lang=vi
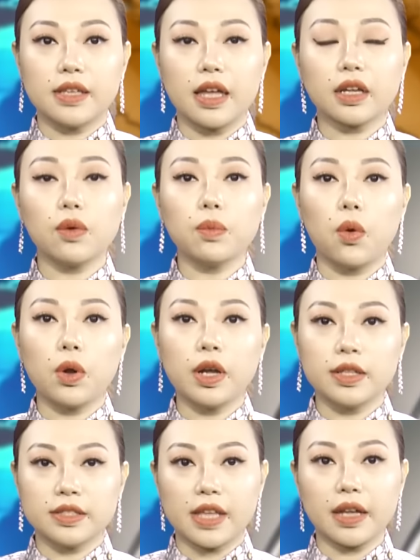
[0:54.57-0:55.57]
sẽ công bố
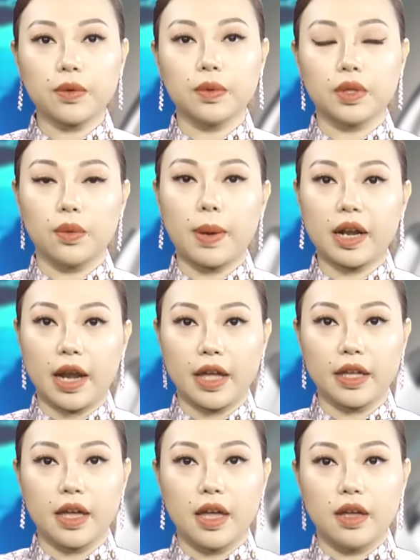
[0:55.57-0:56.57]
ngân sách của tiểu bang
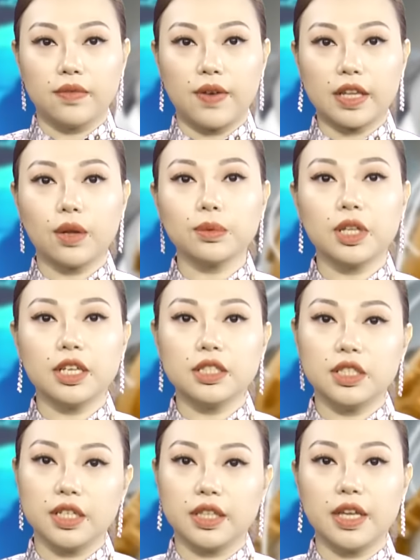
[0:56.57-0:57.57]
này và thông
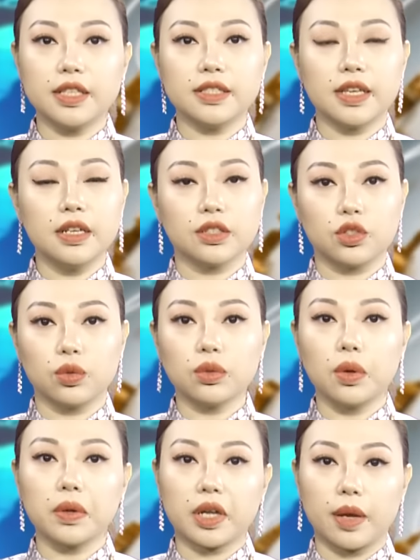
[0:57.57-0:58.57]
tin chi tiết sẽ được
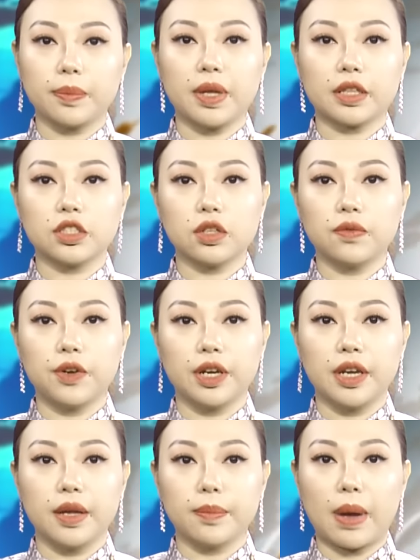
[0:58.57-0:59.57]
chúng tôi cập nhật trong
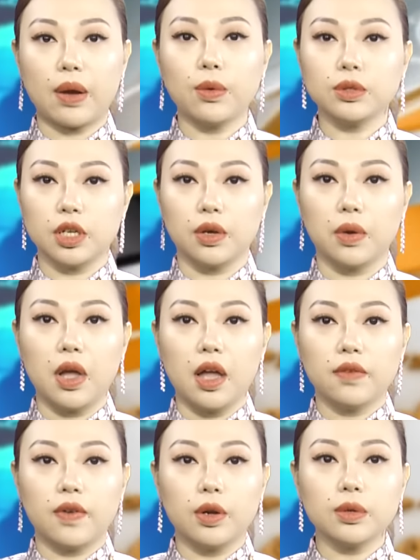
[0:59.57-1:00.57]
phần điểm báo Úc Châu
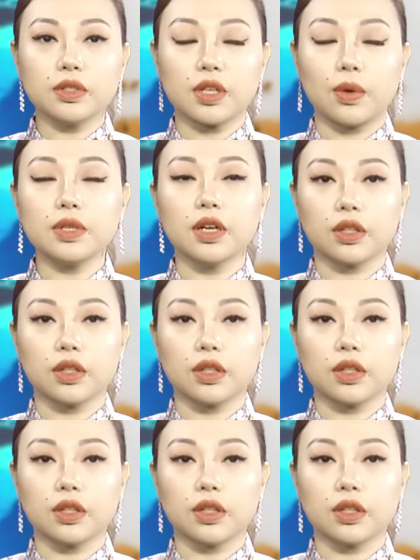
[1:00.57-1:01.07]
vào lúc 6